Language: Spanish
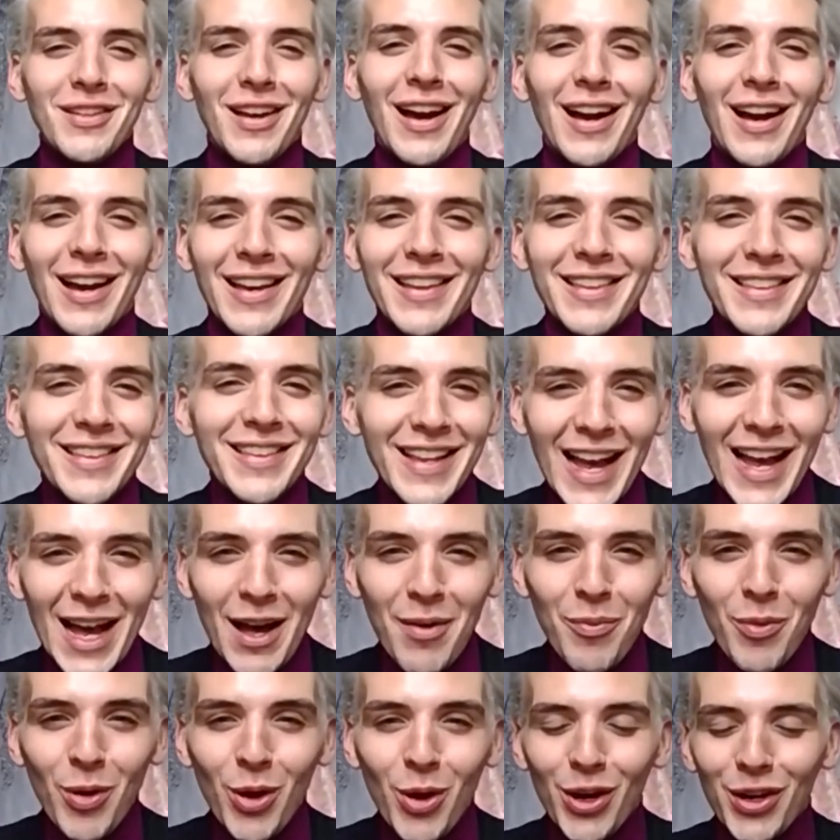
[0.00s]
Acá
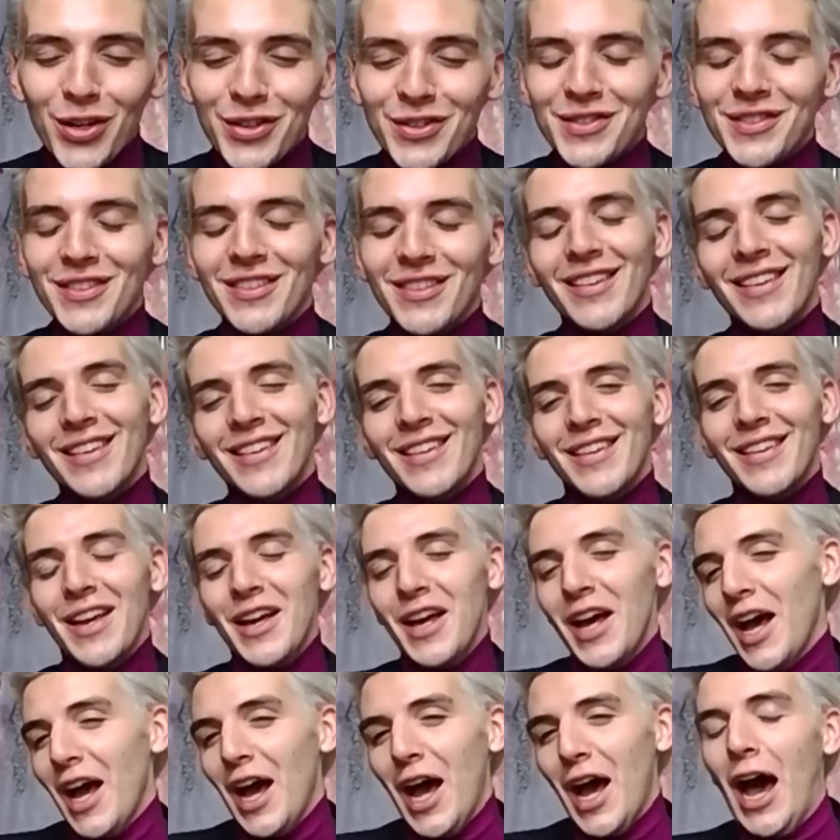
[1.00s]
estamos
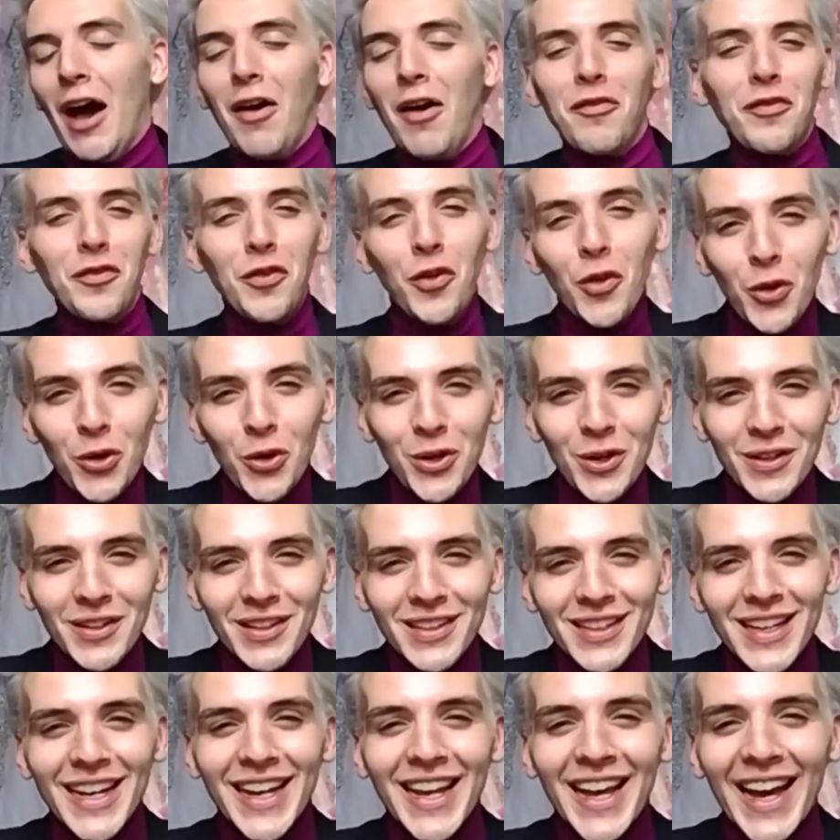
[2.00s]
a full
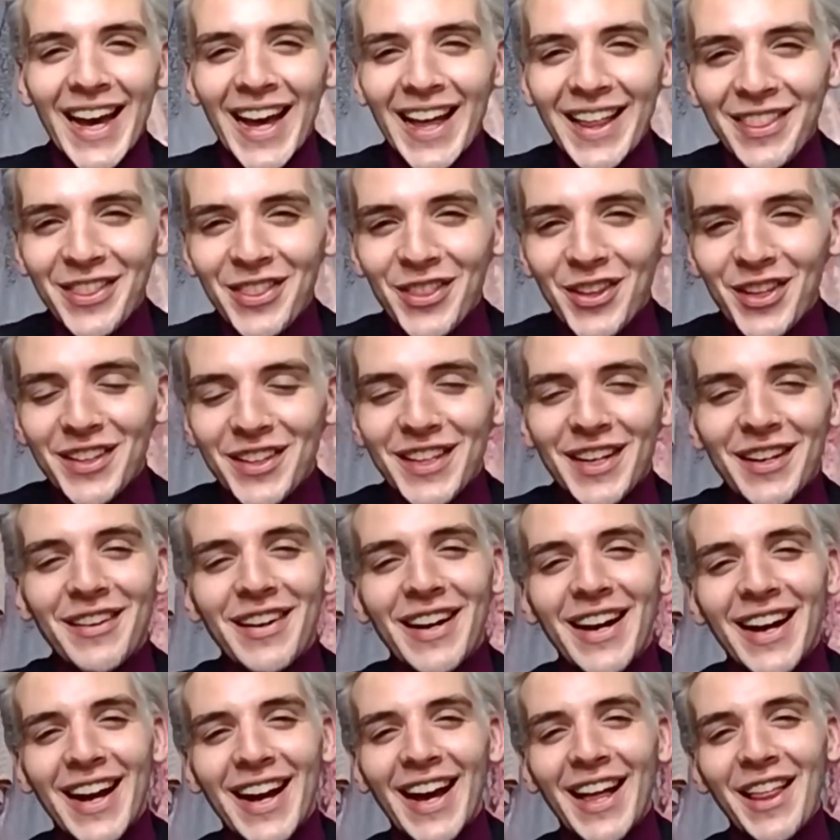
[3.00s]
creando y
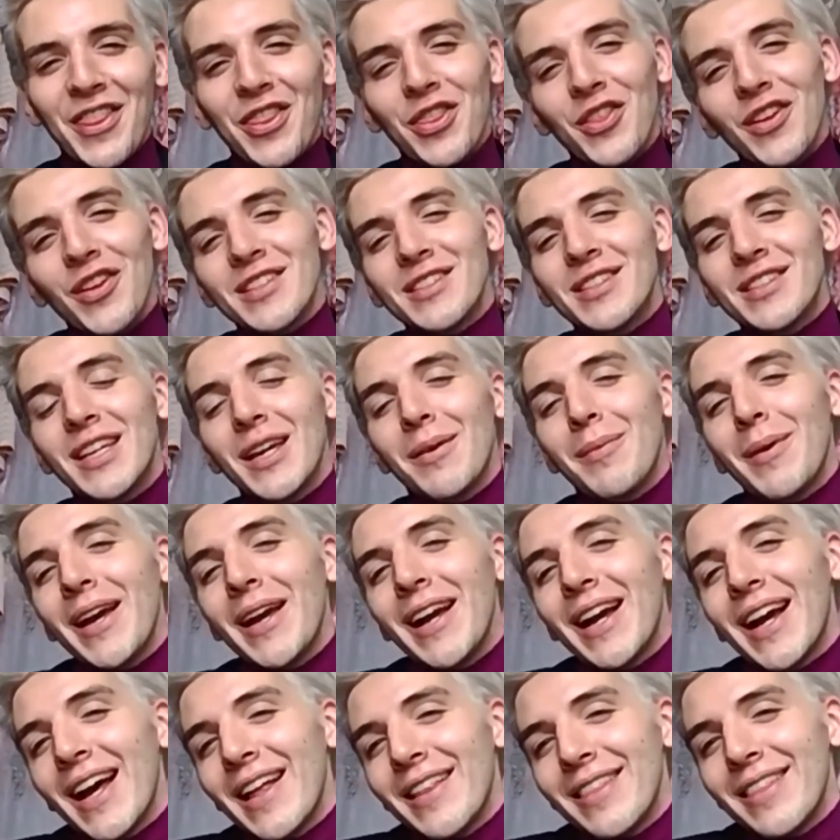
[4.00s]
trabajando, así que me
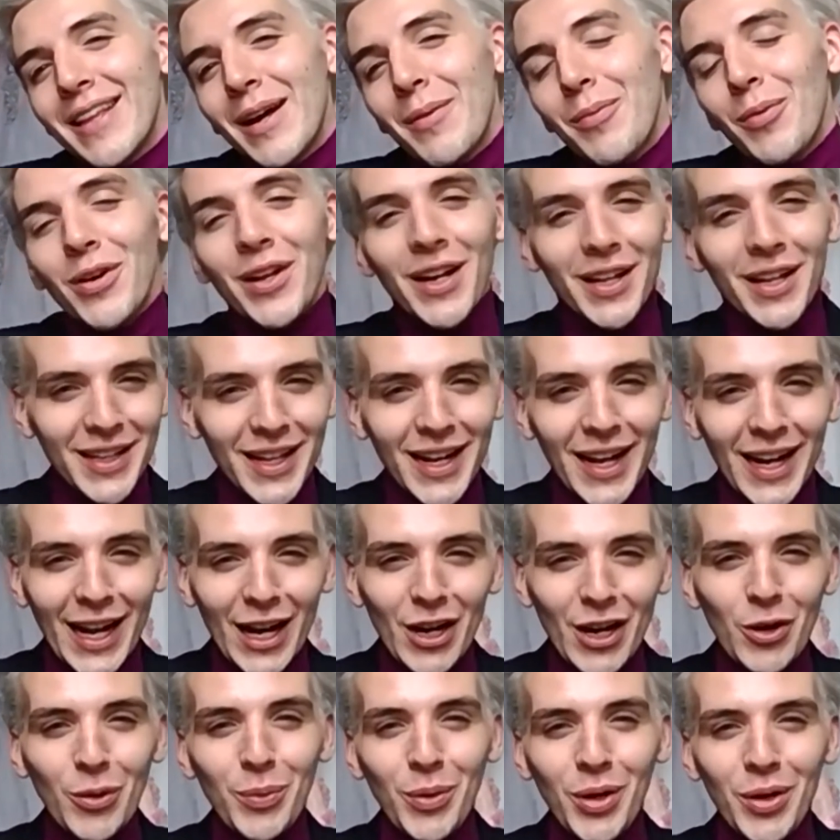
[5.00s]
encanta poder estar acá
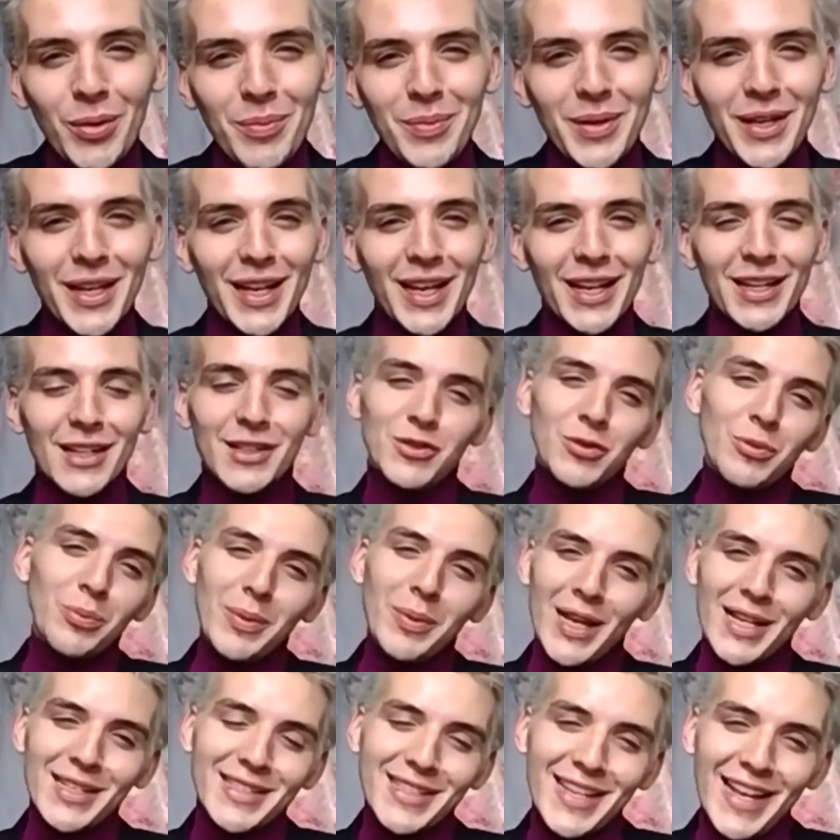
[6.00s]
con vos, Miriam. Es un
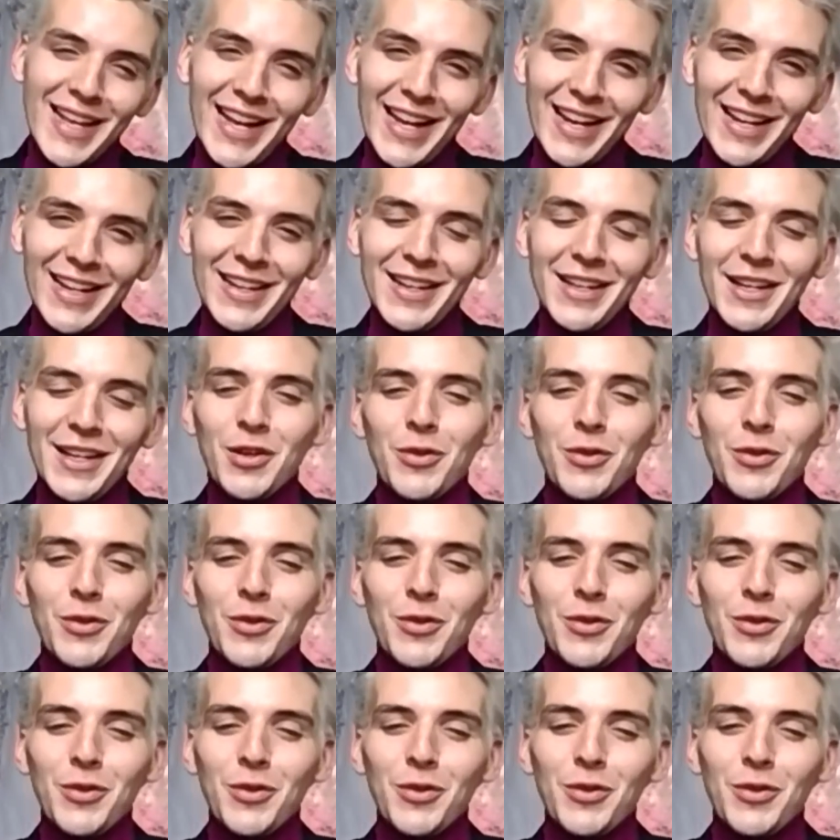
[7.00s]
placer.